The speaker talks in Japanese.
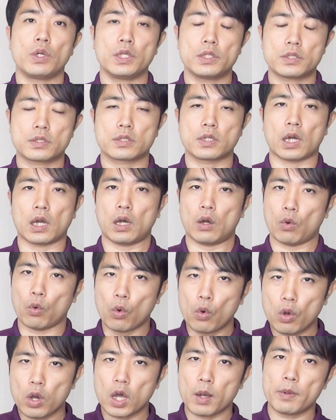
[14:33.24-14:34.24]
スクが
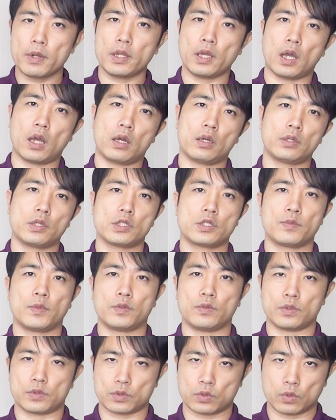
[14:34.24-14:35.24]
大幅に上がってしま
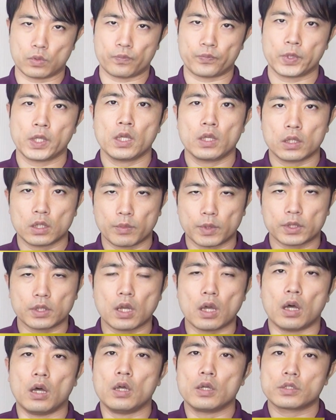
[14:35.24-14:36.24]
うんですよ。で、ま
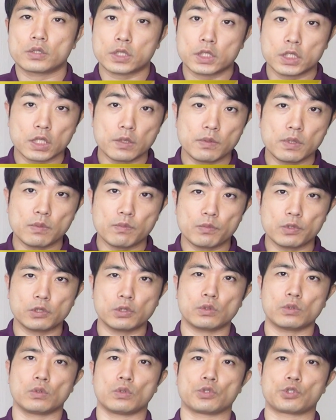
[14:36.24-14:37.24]
た睡眠不
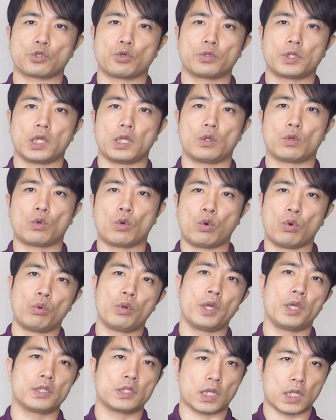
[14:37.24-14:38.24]
足の状態の高
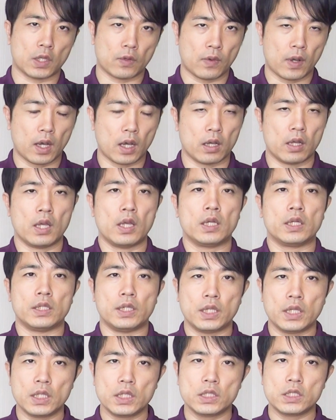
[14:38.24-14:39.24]
齢者では
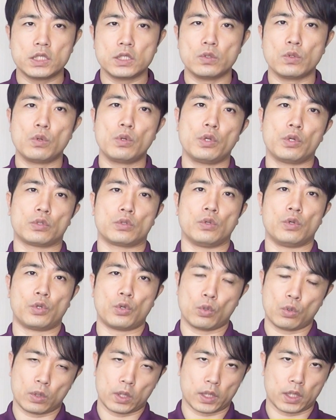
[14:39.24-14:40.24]
認知能力の
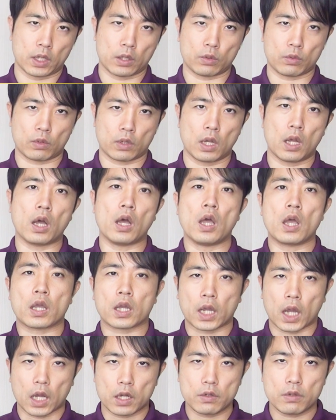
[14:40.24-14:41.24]
評価であるとか
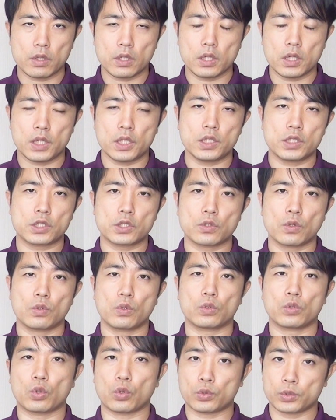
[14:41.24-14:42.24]
軽い認知症
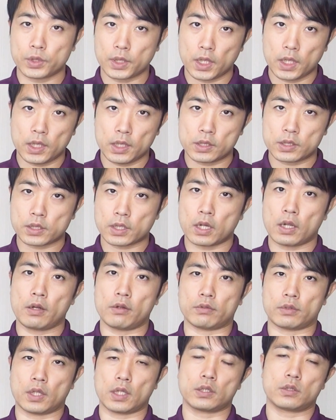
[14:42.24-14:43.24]
の特定に使われ
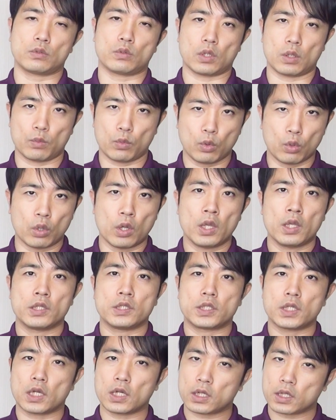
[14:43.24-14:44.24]
るテストでも
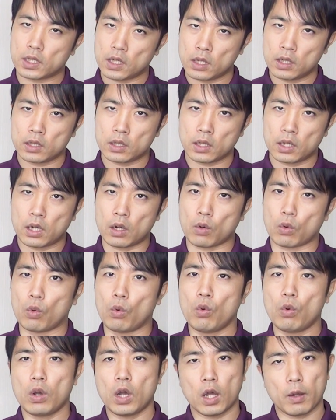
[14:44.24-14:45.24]
若干から
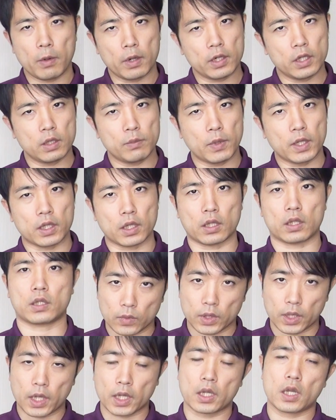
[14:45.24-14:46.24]
大幅にまで
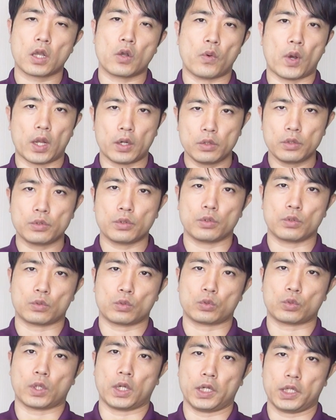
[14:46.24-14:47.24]
結果が悪いという
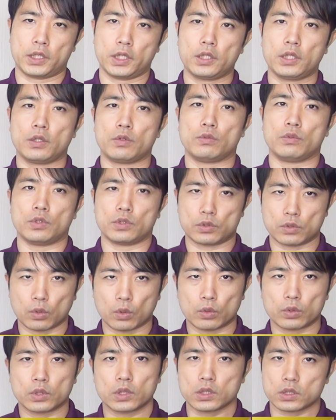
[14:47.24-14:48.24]
ことが、ね、出ているんです
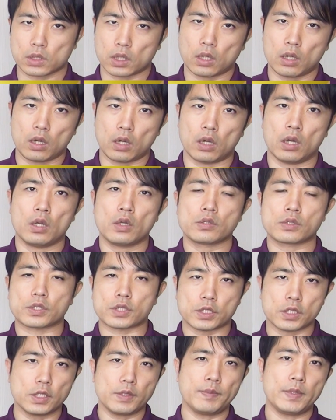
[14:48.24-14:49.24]
よ。ですから
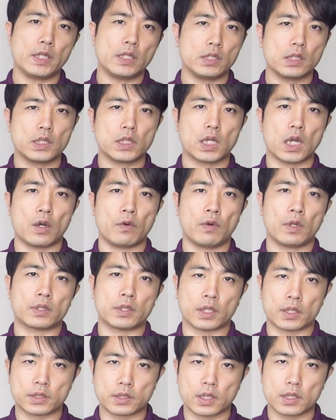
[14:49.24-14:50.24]
睡眠時間は
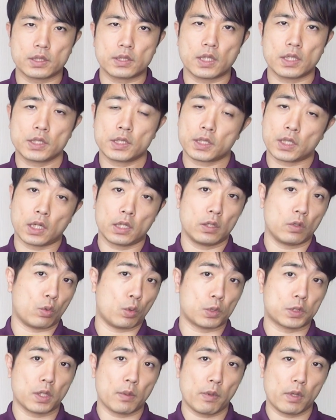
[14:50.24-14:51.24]
適切な時間に
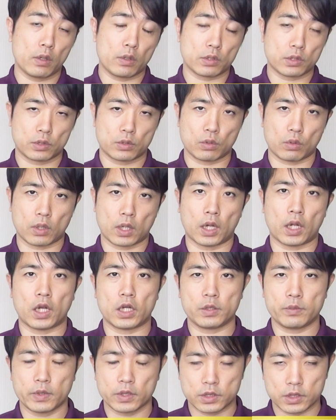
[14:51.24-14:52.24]
収める必要があ
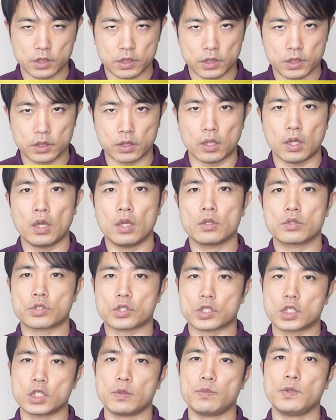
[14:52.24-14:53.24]
りますし、
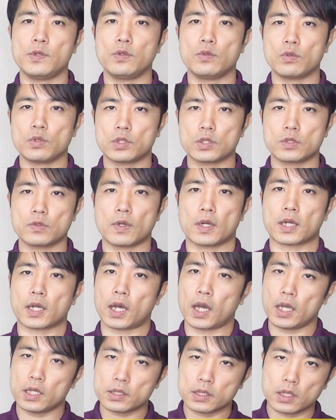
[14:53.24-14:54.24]
睡眠の質は
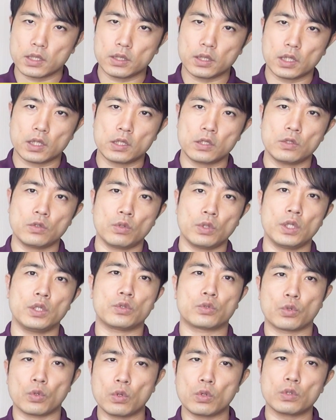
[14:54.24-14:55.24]
改善できるように
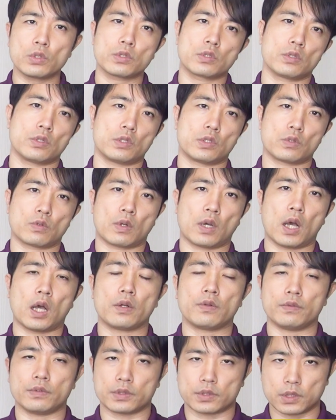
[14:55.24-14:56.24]
努力する必要があ
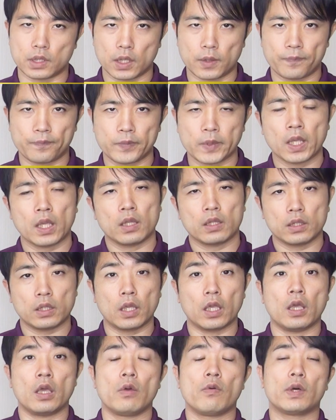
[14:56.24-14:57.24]
るんですね。
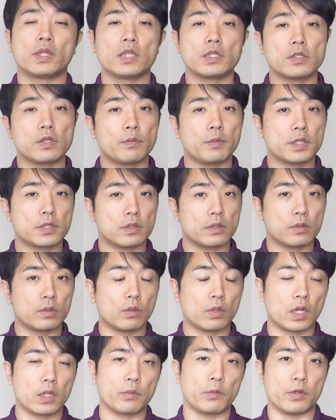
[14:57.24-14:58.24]
で、私の別の
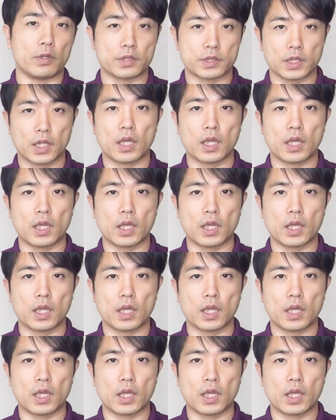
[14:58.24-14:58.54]
動画でもです